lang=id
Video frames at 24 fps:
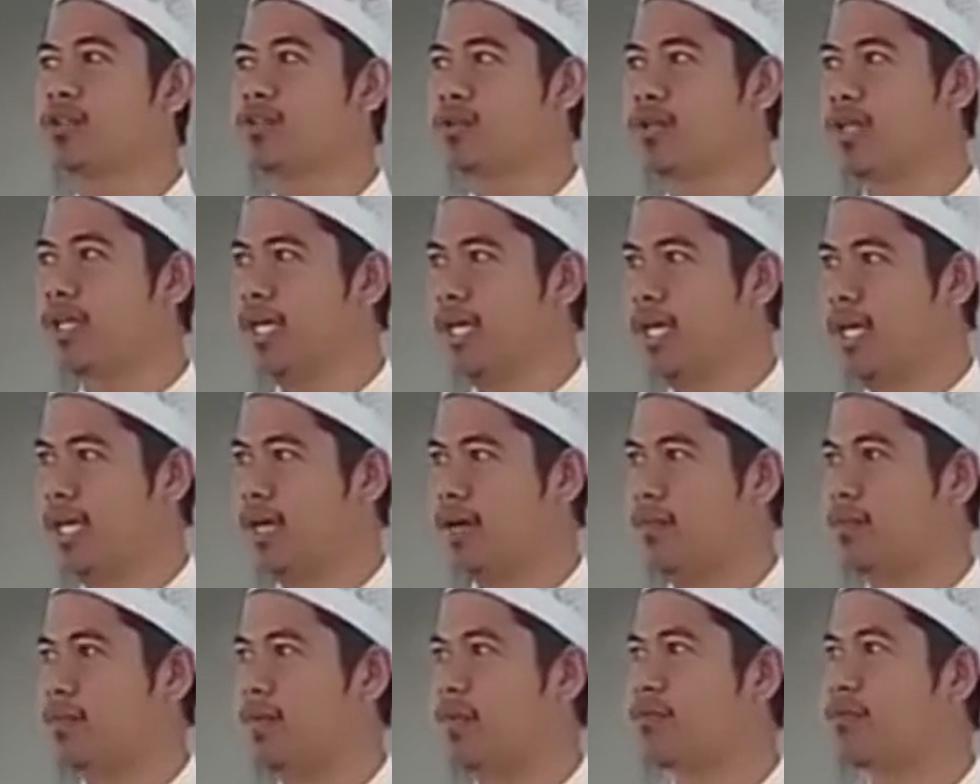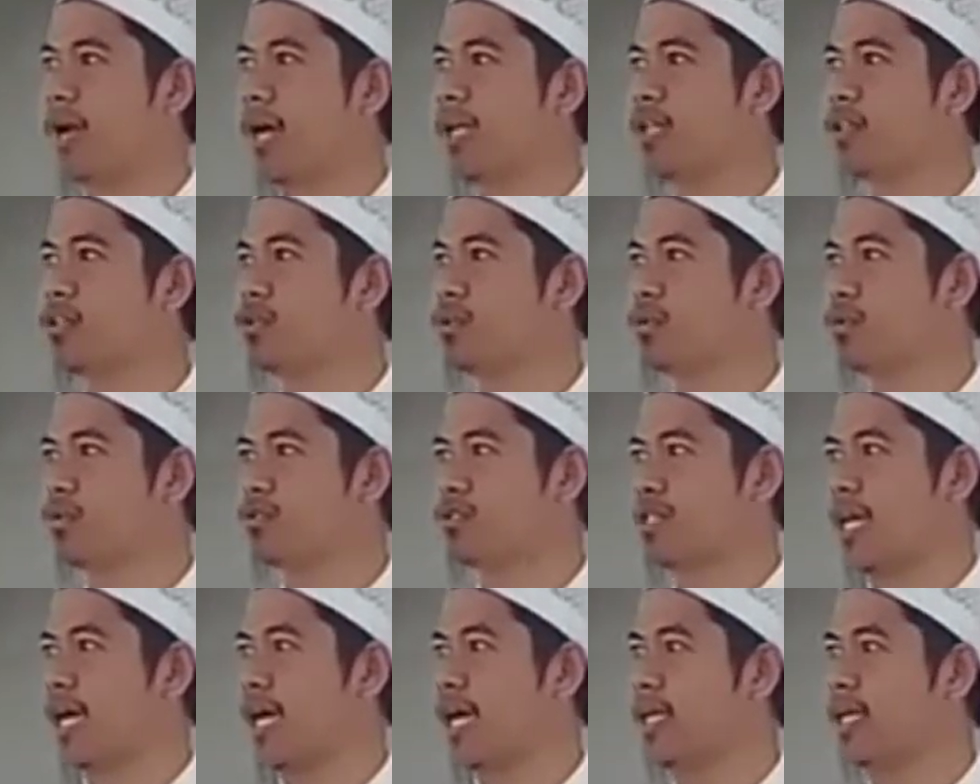dia, membantu
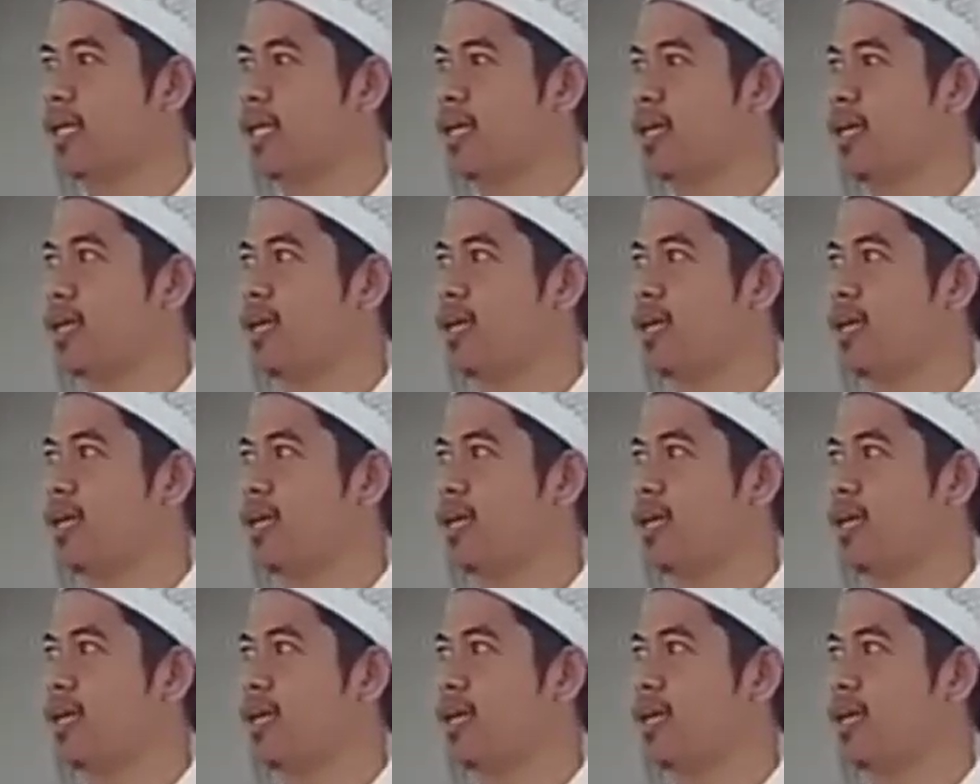usahanya